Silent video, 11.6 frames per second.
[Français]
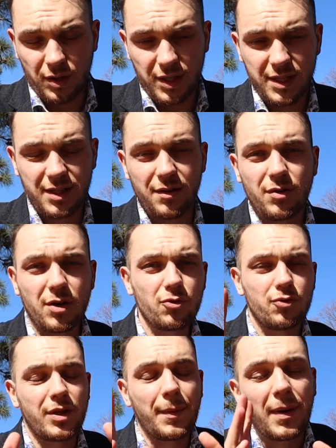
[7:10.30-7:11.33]
quitte à avoir
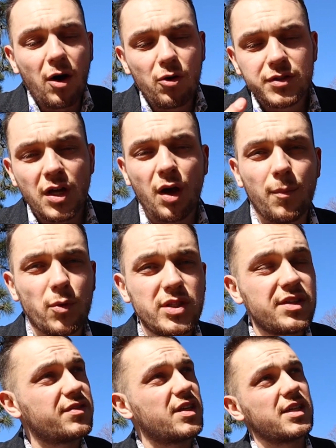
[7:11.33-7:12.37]
eu une apparence
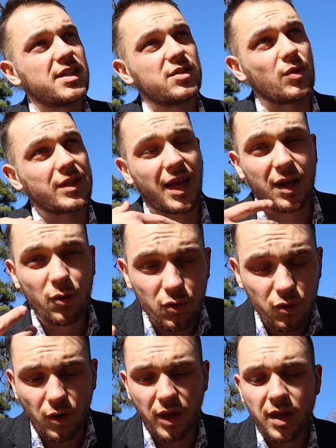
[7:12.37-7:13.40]
modifiée qui soit très
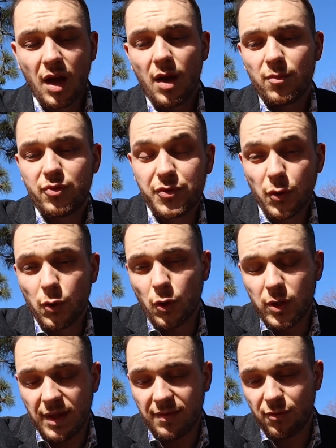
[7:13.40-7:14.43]
colorée, plutôt
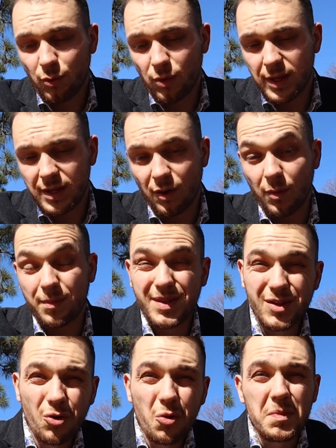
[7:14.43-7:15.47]
que des fruits
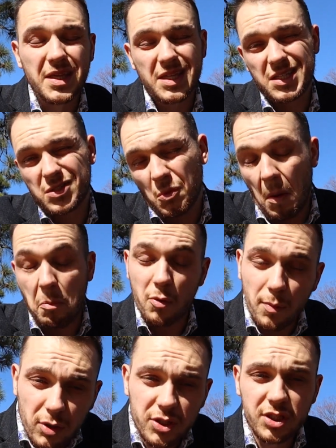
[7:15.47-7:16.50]
bio mais qui sont un
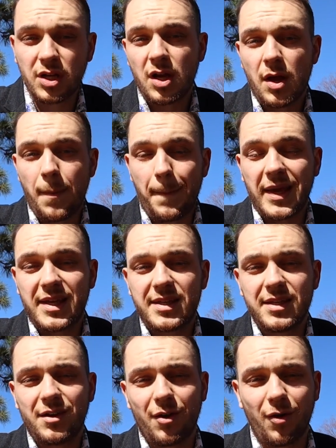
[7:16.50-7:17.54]
peu moches, mais
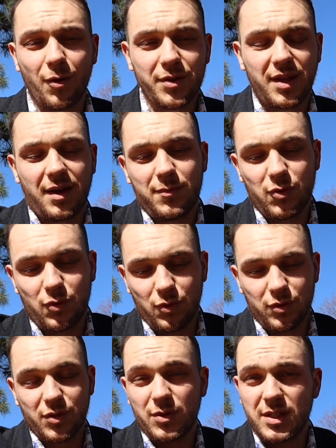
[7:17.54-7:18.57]
qui en termes
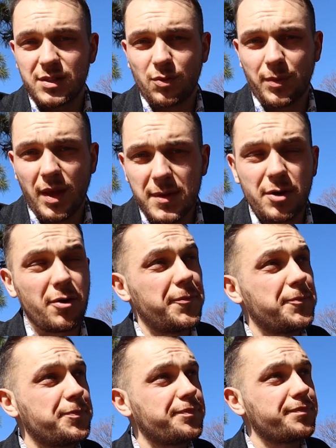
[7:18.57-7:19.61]
de santé sont bien meilleurs.
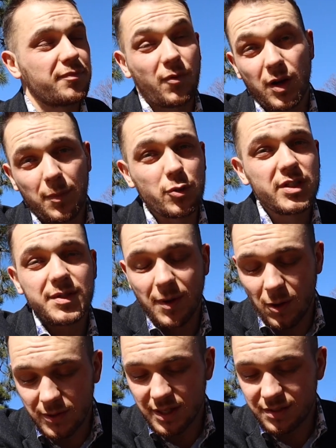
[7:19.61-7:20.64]
Voilà, petite
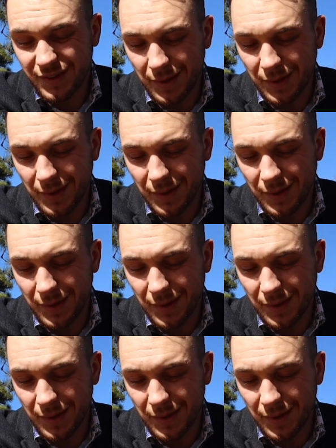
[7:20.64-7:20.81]
parenthèse